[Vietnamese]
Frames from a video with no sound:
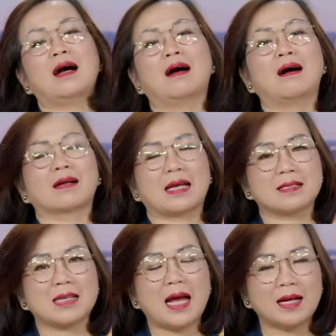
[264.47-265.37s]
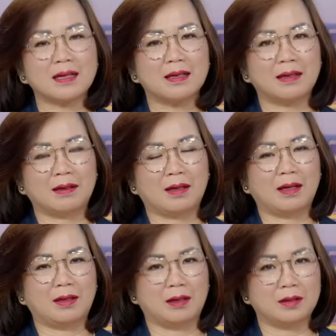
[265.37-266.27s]
uh, cảnh sát uh,
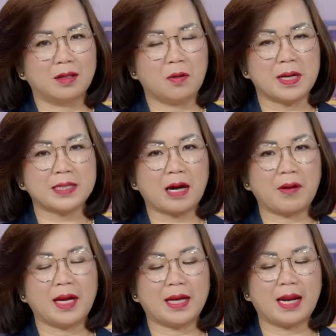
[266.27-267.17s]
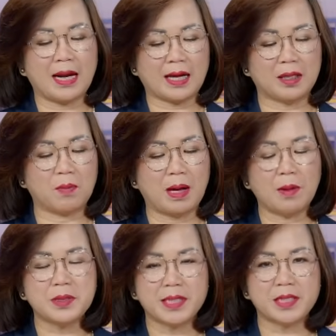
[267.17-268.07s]
ở Orange County đã ra cái thông cáo
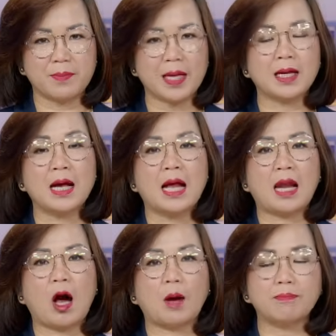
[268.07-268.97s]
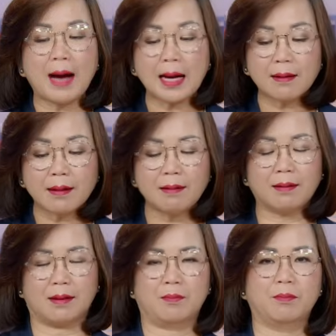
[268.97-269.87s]
báo chí cho biết là họ bắt
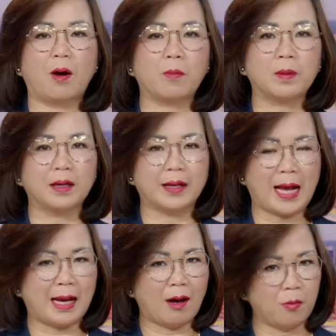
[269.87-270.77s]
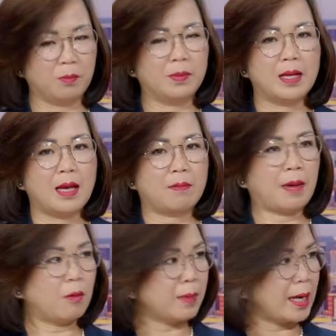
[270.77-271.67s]
được một người đàn ông
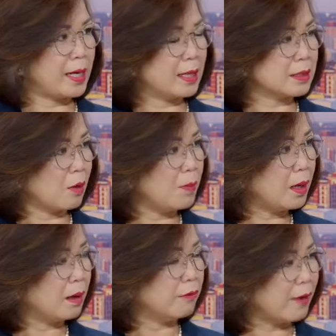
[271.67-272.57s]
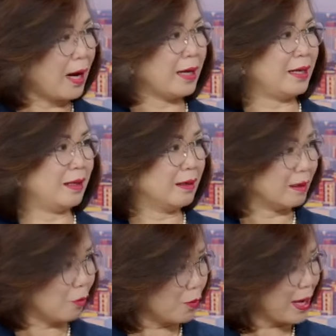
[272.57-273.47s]
mà ông này là sống ở vai
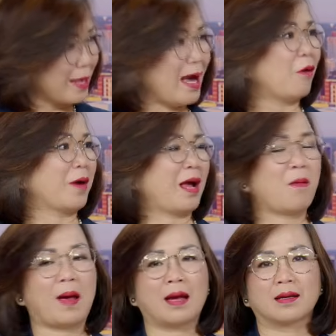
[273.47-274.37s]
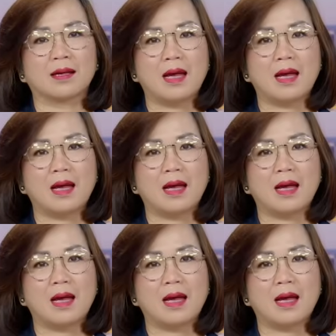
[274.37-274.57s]
khu nhà giàu đàng hoàng,